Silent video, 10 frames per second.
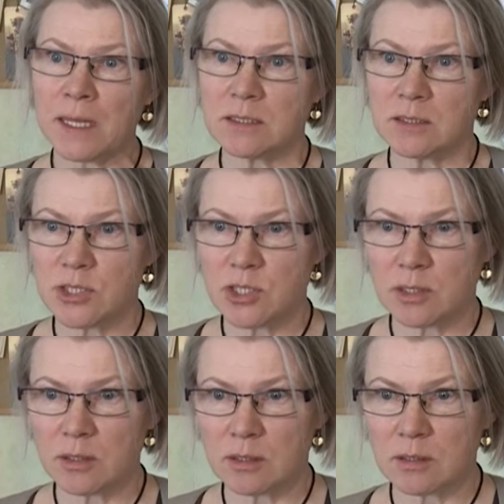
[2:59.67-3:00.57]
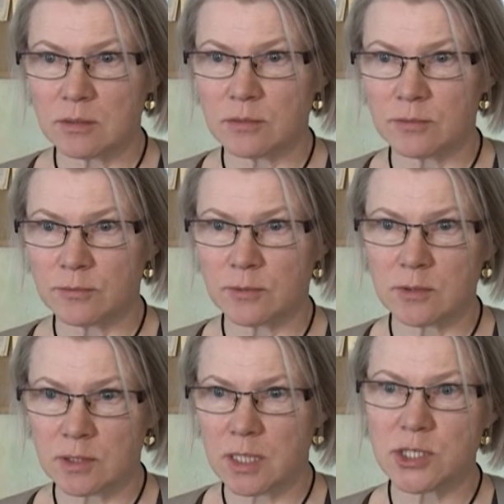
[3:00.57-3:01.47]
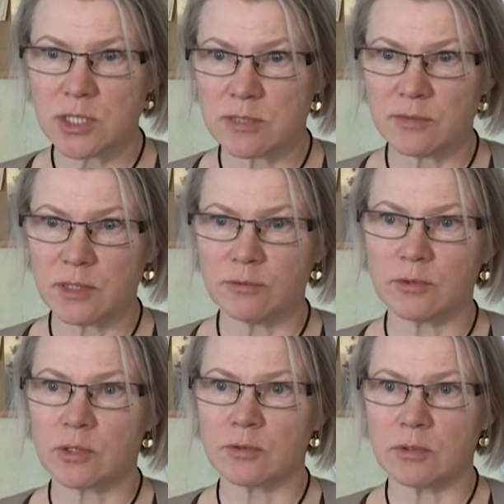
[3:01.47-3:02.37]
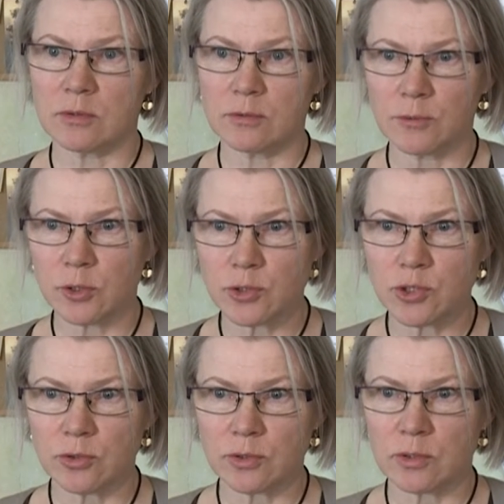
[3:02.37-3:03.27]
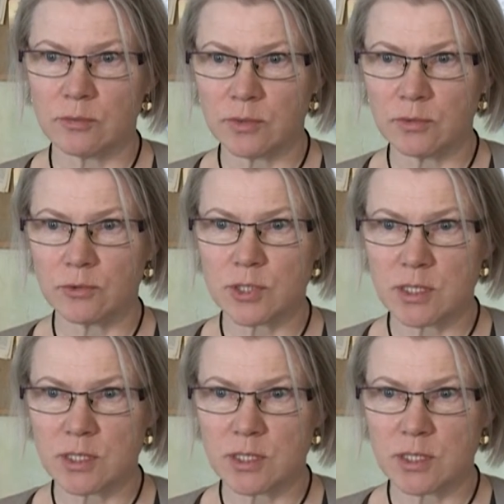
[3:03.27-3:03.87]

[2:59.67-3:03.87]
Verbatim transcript: значит, э, каждый светофор э, включен в его